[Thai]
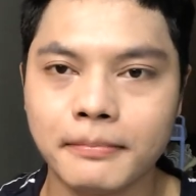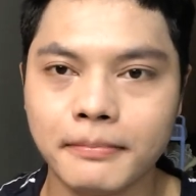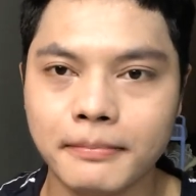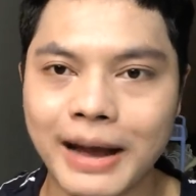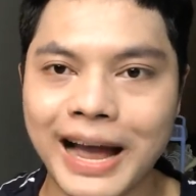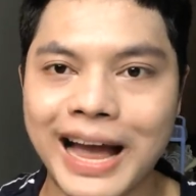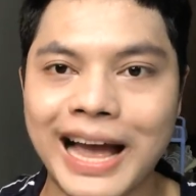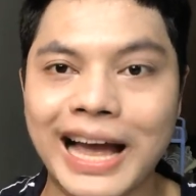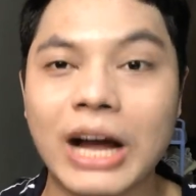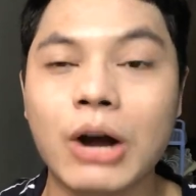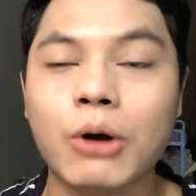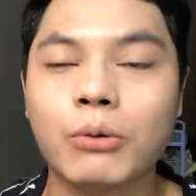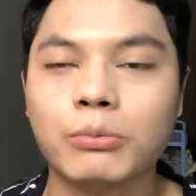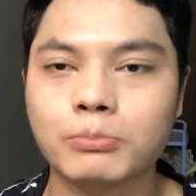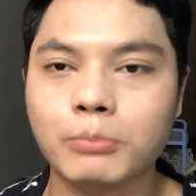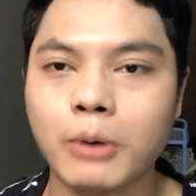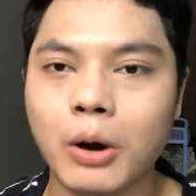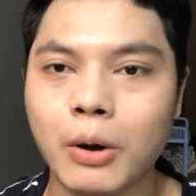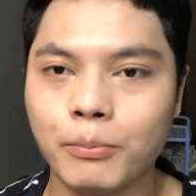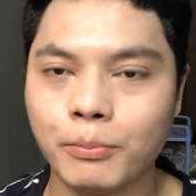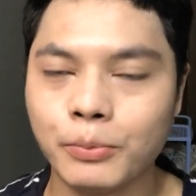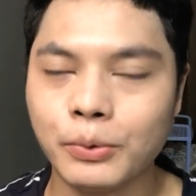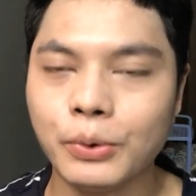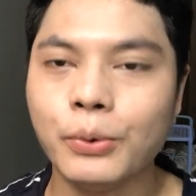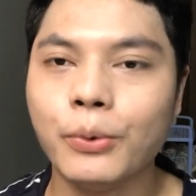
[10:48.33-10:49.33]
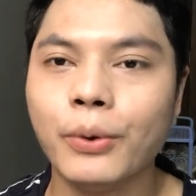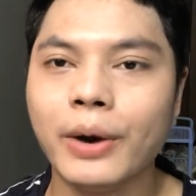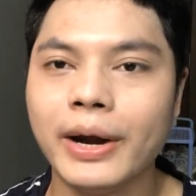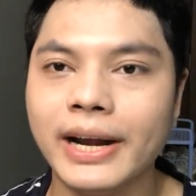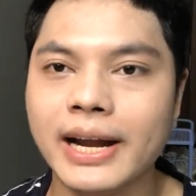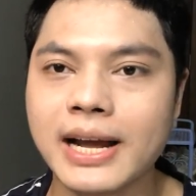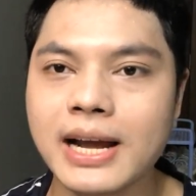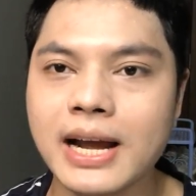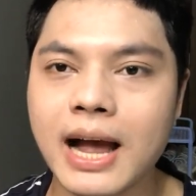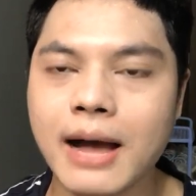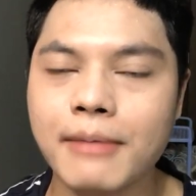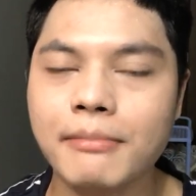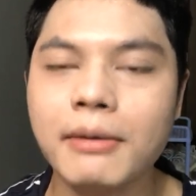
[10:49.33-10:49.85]
มาของผมด้วย
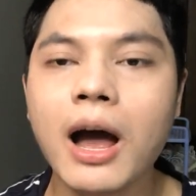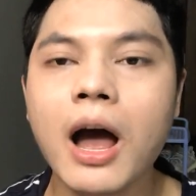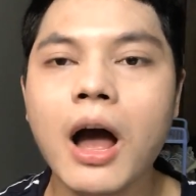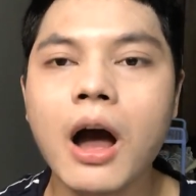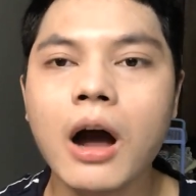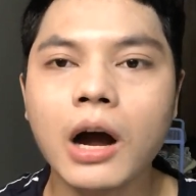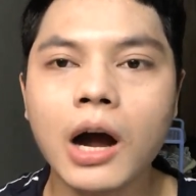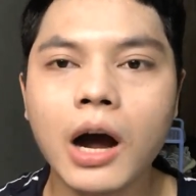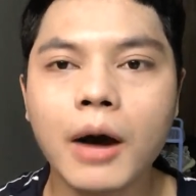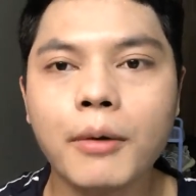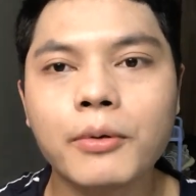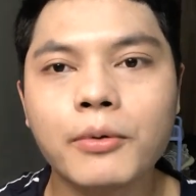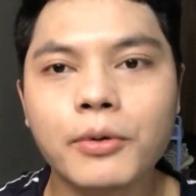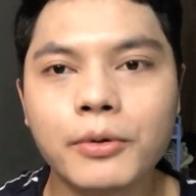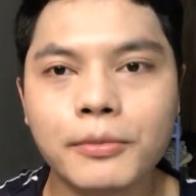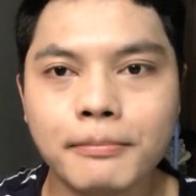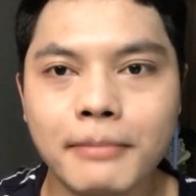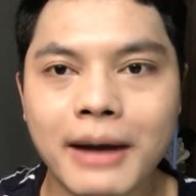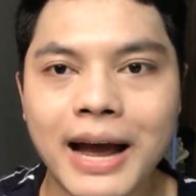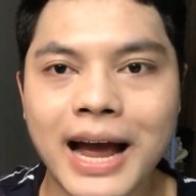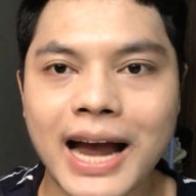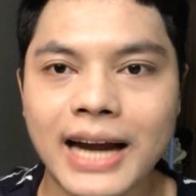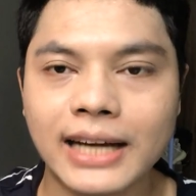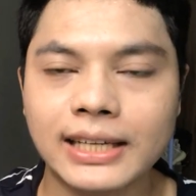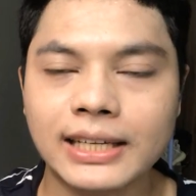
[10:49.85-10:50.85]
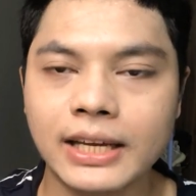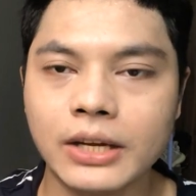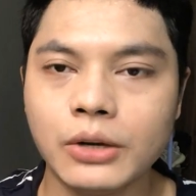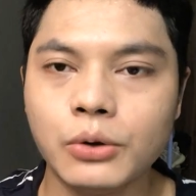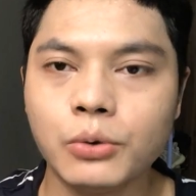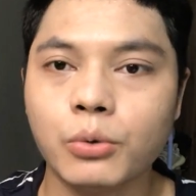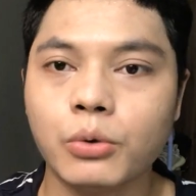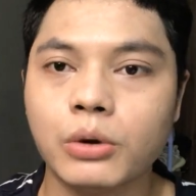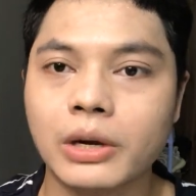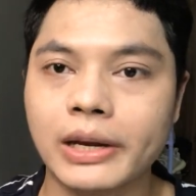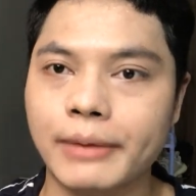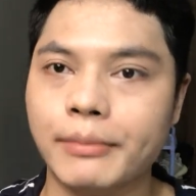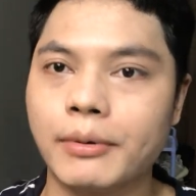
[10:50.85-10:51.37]
นะครับ ขอบคุณมากที่
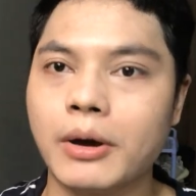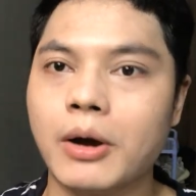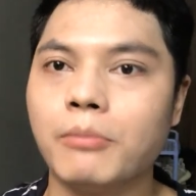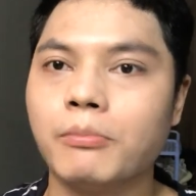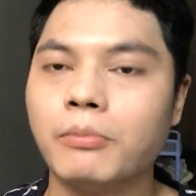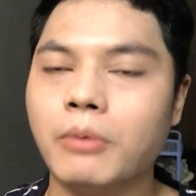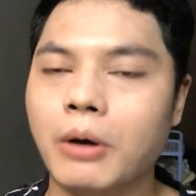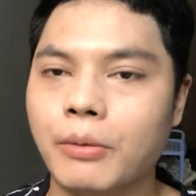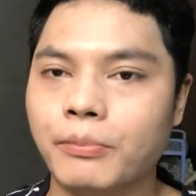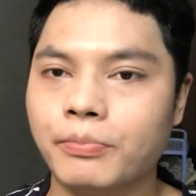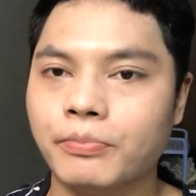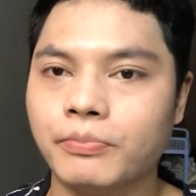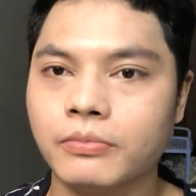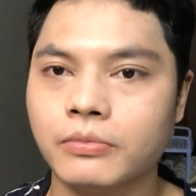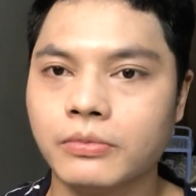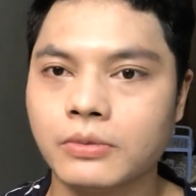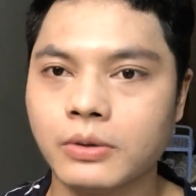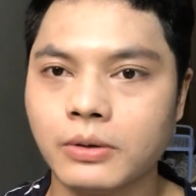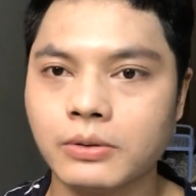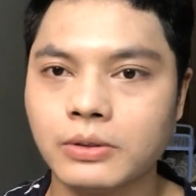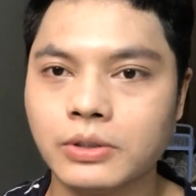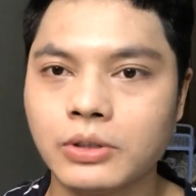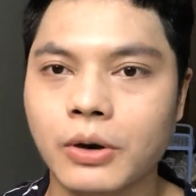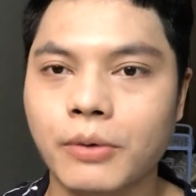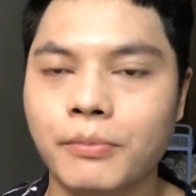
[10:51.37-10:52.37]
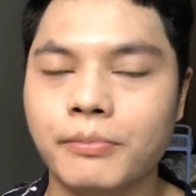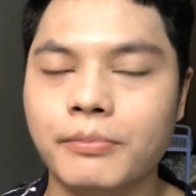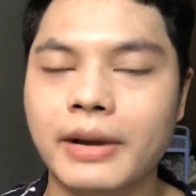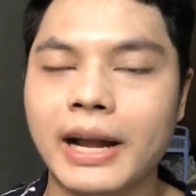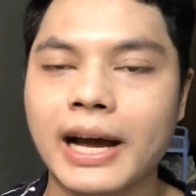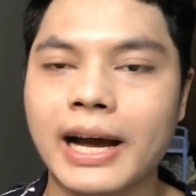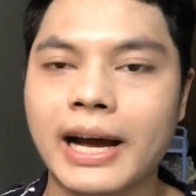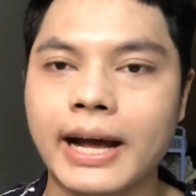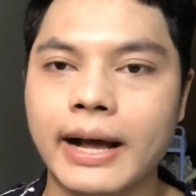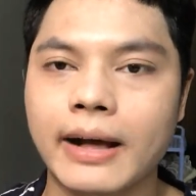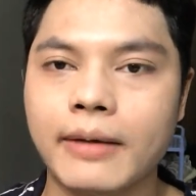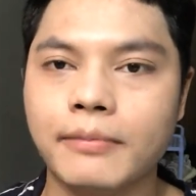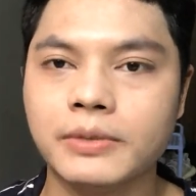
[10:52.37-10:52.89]
ดูคลิปของผมจนจบ
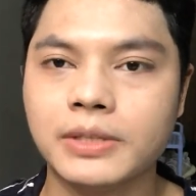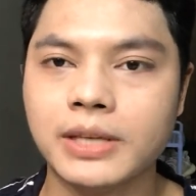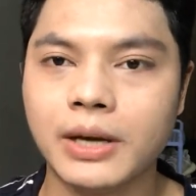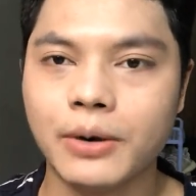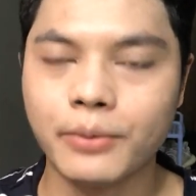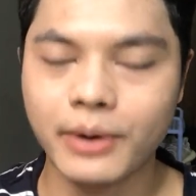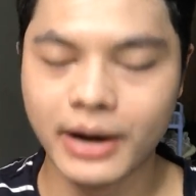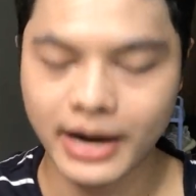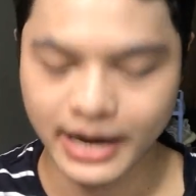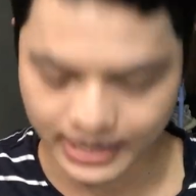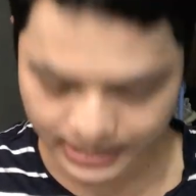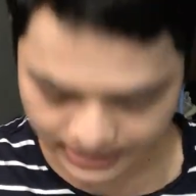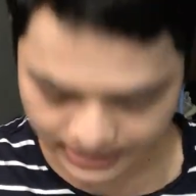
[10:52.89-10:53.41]
นะครับ สวั